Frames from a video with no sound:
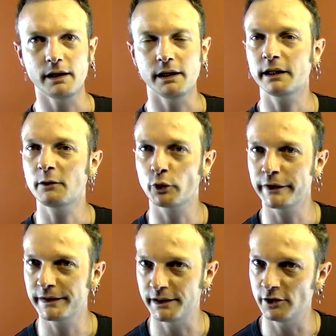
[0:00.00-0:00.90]
et rien que pour
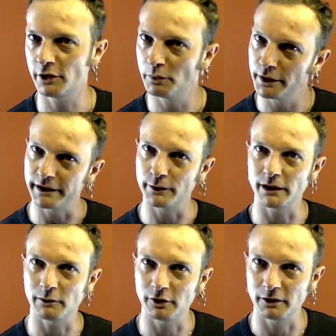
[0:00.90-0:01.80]
ça, c'est déjà une bonne raison de
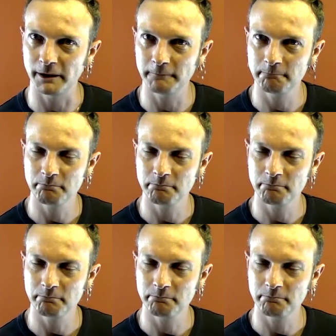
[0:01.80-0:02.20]
l'apprendre.